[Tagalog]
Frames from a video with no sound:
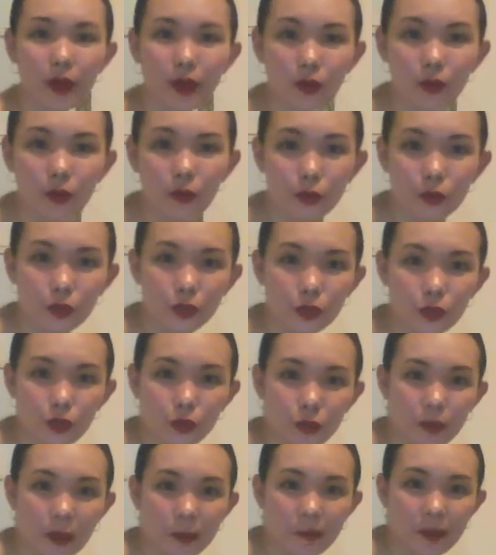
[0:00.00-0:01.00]
Pero kung gusto
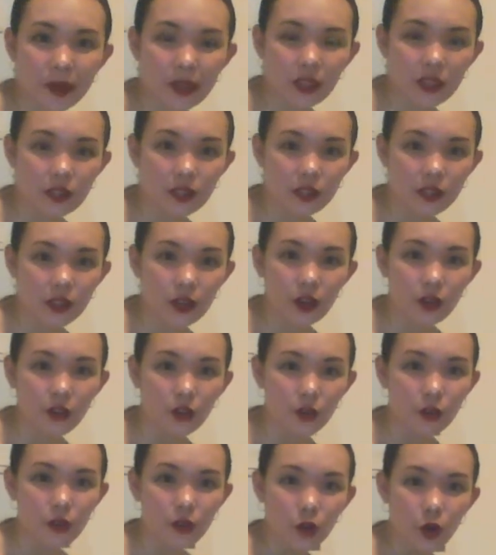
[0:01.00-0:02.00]
niyo magpakita si
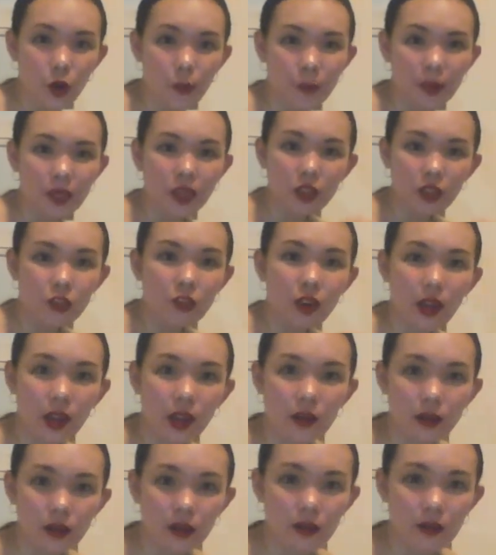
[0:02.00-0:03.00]
Carlo, comment niyo
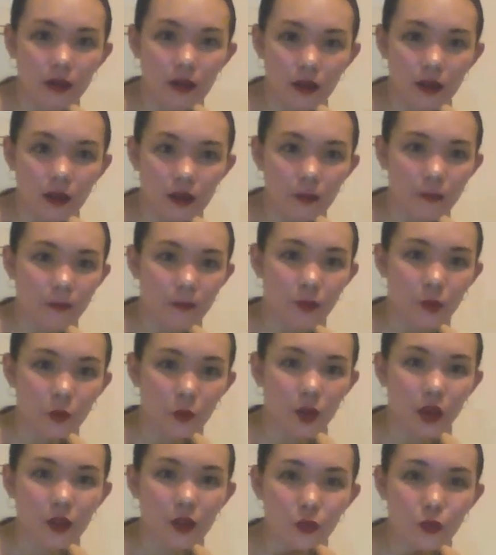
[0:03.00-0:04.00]
lang
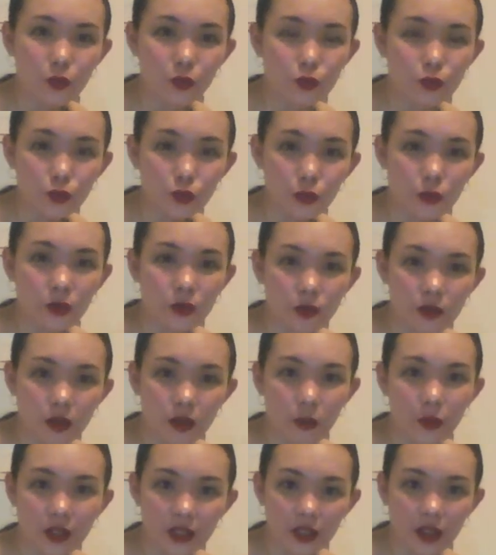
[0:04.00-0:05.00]
kung anong gusto niyo
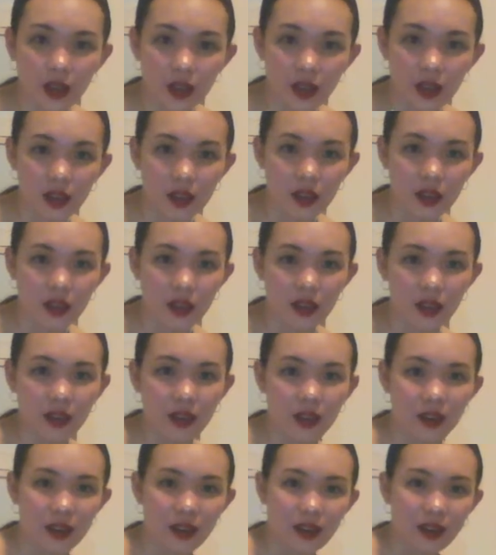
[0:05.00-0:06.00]
gawin niya
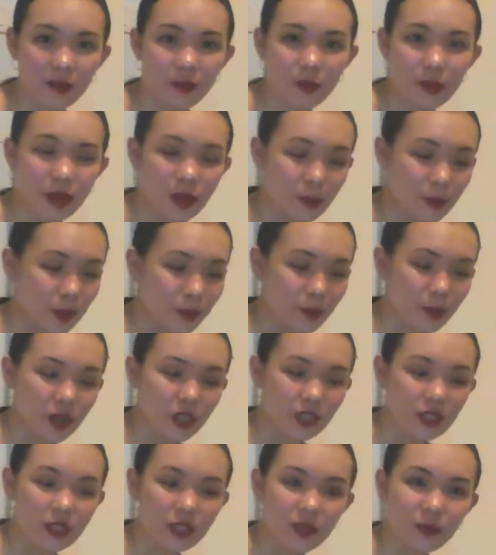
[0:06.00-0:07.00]
para may
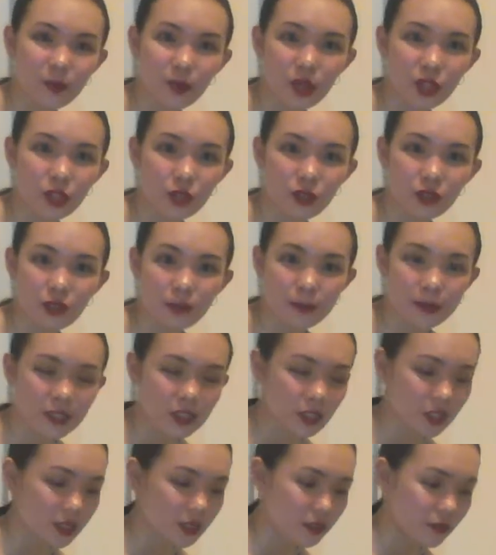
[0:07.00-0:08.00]
participation naman
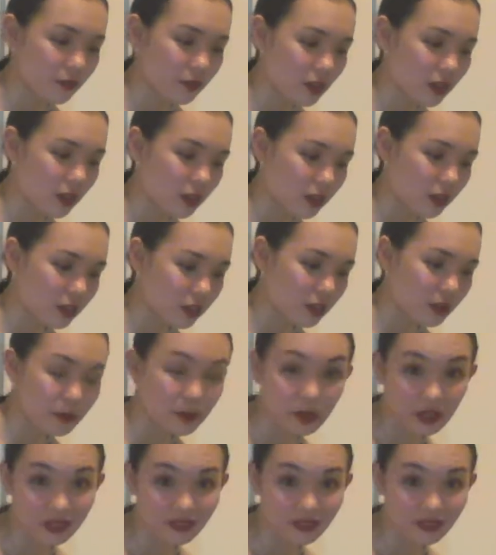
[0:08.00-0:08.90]
siya sa vlog, di